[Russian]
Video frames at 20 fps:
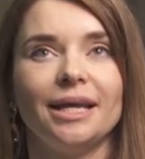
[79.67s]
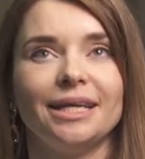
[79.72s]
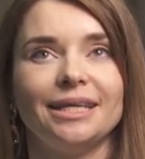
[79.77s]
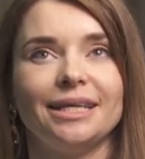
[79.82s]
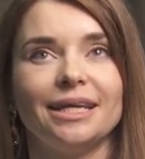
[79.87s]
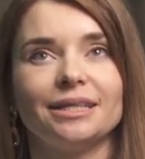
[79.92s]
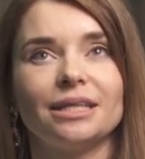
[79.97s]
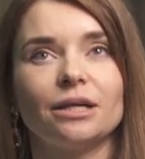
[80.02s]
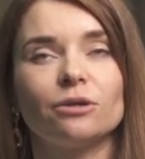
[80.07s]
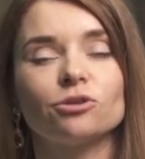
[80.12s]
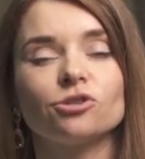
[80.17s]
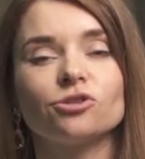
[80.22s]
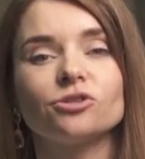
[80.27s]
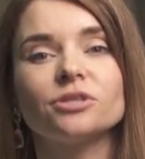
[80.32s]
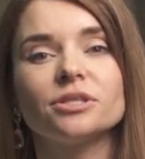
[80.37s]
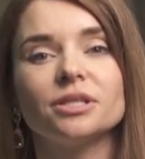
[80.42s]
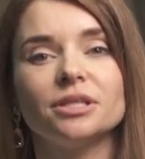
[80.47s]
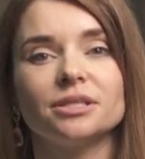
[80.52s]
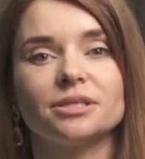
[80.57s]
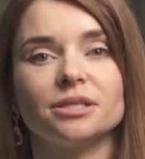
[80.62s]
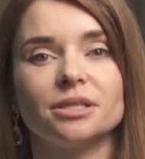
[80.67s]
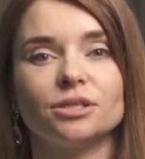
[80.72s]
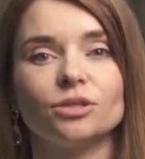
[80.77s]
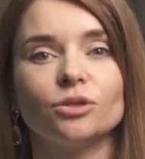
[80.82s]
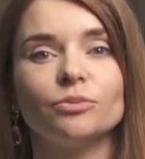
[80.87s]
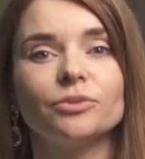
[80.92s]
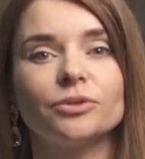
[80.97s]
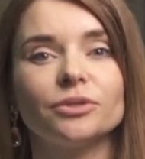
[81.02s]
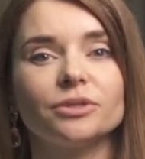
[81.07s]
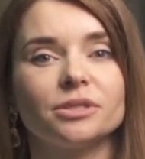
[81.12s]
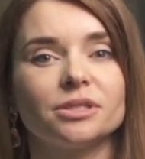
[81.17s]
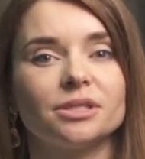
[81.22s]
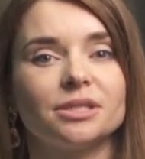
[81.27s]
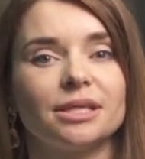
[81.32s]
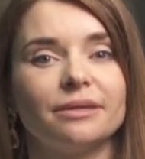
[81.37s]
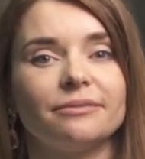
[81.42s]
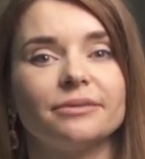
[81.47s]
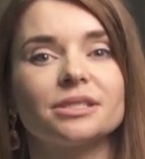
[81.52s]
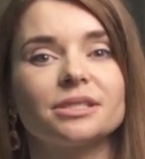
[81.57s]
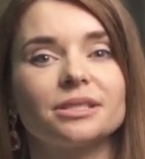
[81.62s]
Я так очень сильно застопорилась и
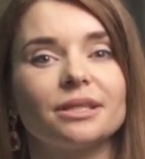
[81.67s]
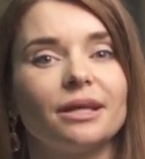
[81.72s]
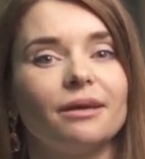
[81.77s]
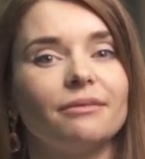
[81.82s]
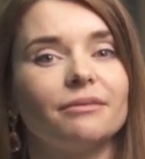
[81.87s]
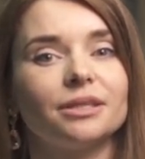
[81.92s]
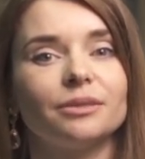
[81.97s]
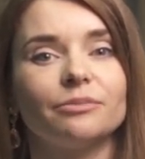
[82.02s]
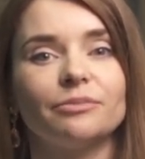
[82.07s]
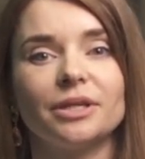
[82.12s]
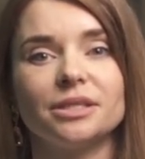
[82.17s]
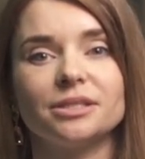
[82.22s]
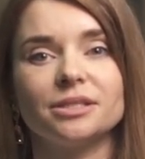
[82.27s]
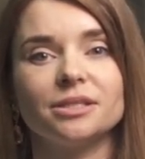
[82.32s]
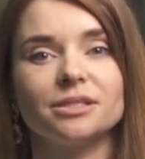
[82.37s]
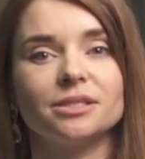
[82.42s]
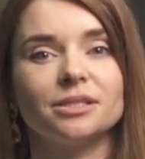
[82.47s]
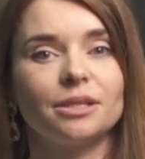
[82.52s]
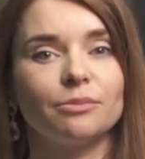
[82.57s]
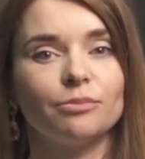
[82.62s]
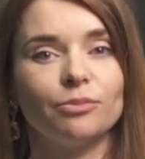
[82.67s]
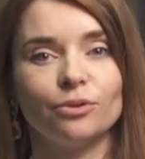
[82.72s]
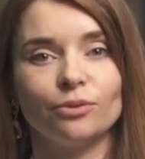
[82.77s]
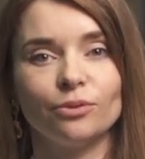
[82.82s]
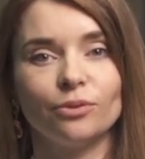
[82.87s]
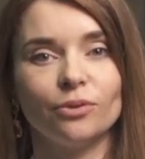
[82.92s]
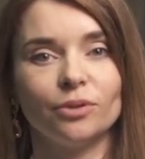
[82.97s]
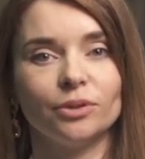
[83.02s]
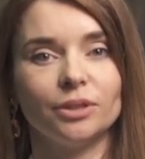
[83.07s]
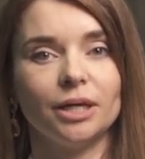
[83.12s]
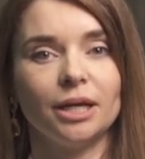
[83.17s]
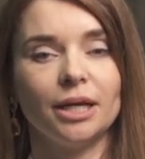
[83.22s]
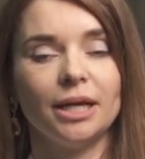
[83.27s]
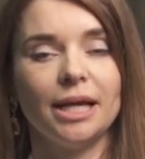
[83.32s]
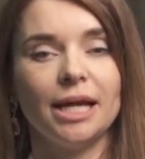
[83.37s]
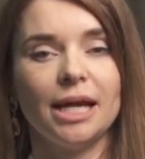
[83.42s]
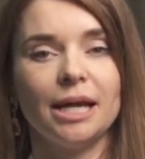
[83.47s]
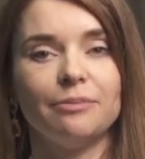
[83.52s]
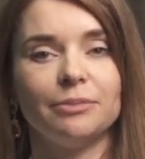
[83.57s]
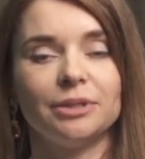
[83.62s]
зависла в этом процессе на полгода,
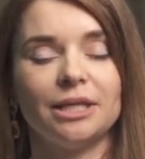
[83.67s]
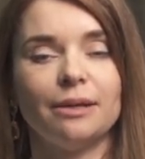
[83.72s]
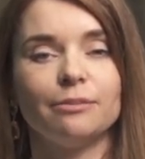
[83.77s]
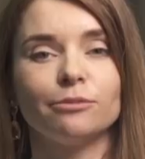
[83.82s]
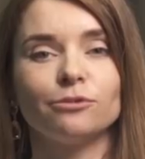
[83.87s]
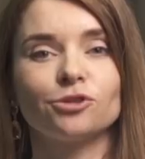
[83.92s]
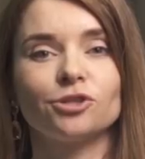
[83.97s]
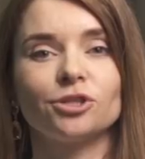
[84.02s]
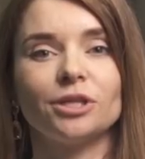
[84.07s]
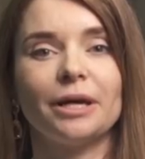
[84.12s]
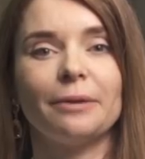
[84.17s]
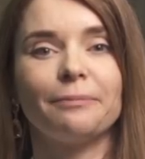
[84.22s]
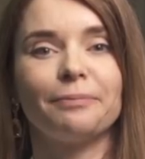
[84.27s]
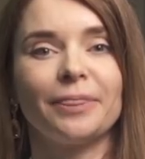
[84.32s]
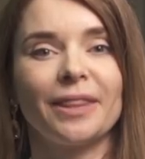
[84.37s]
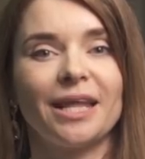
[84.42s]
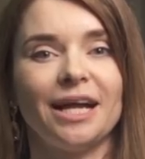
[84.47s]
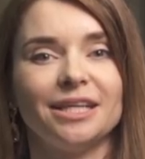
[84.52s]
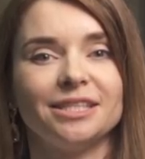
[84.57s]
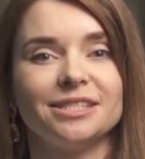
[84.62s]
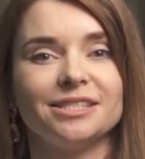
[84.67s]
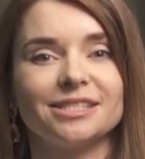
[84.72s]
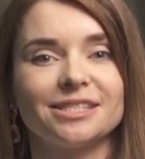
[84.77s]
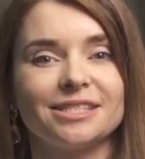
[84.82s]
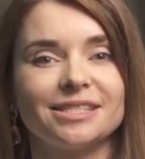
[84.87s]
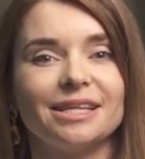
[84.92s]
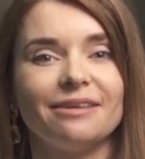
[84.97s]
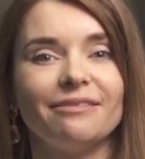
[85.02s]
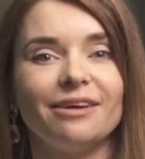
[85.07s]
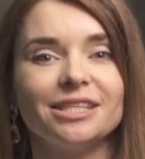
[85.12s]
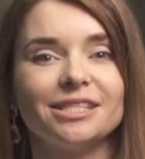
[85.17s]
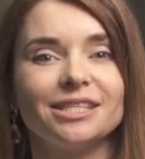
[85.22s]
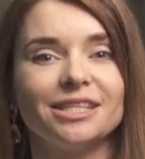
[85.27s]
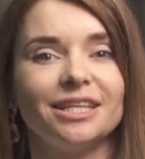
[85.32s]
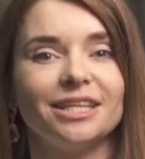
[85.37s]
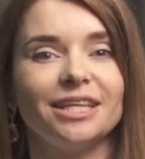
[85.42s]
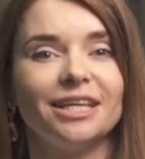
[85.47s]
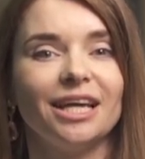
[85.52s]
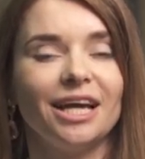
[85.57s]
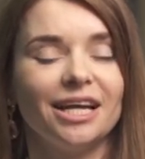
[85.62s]
потому что один из
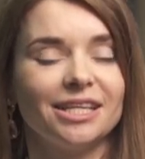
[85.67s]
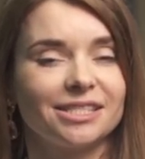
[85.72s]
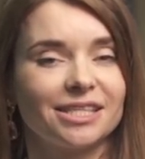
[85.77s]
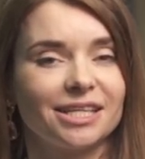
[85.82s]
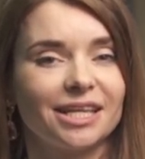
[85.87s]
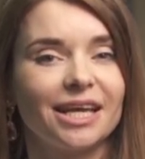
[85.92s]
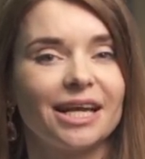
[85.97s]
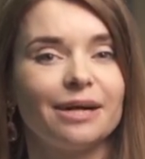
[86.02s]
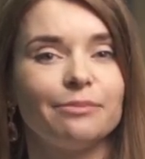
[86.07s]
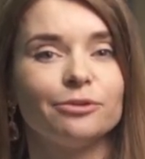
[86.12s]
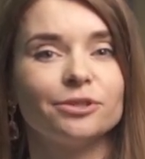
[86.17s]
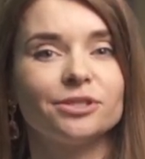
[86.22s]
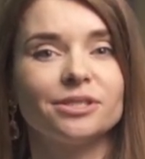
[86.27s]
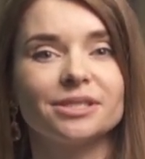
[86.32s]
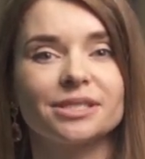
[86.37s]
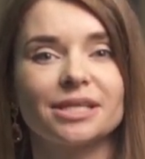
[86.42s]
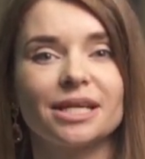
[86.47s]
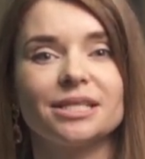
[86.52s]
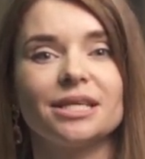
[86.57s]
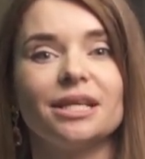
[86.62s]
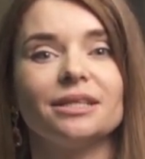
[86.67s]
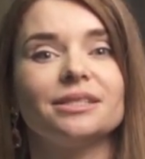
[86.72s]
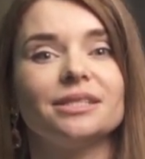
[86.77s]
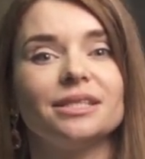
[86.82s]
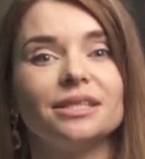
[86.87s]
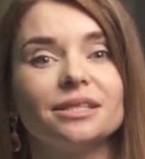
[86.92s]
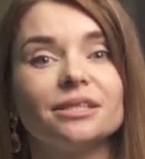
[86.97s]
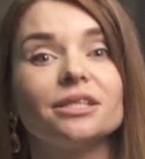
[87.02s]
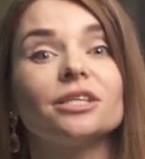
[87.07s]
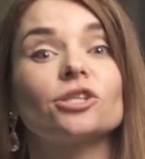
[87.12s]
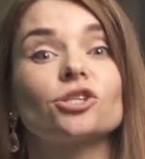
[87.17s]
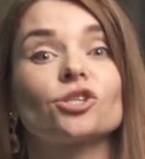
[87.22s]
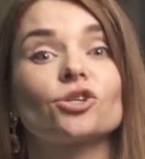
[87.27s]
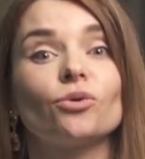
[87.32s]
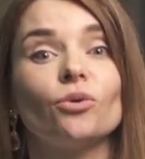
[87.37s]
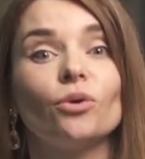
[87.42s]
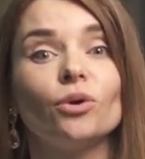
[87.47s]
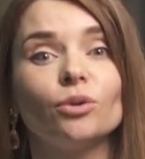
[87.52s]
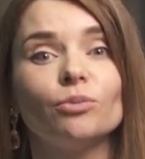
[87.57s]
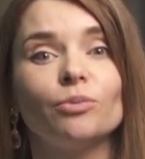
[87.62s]
основателей, Сергей Капустин, сказал, делай
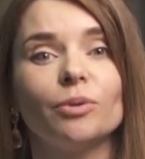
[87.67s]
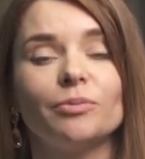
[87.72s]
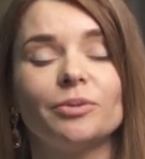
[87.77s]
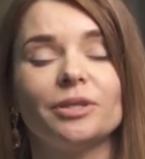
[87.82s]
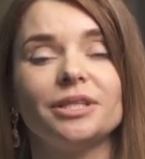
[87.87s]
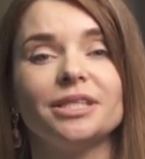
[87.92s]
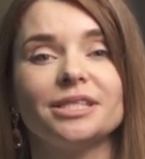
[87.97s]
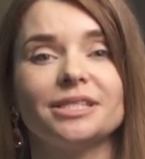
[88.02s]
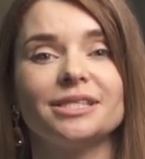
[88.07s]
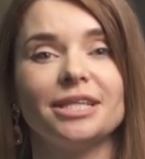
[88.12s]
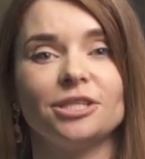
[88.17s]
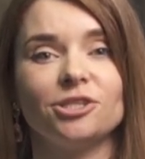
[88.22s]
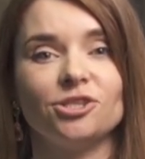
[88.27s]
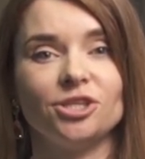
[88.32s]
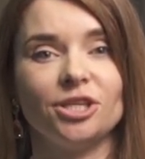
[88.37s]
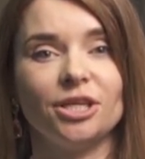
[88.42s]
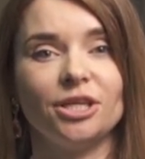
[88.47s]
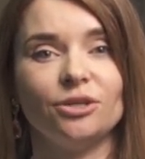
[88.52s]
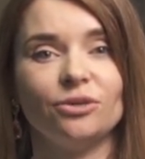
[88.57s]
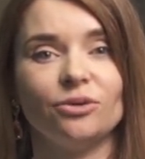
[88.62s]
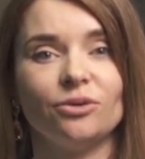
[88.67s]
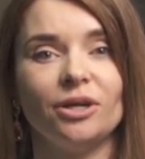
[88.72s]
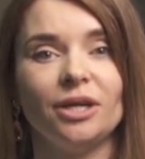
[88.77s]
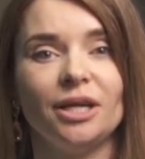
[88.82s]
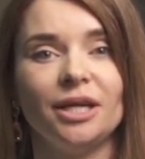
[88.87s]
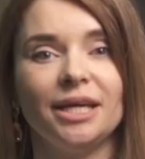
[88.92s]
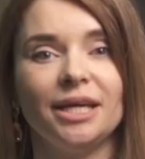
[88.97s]
школу по предназначению.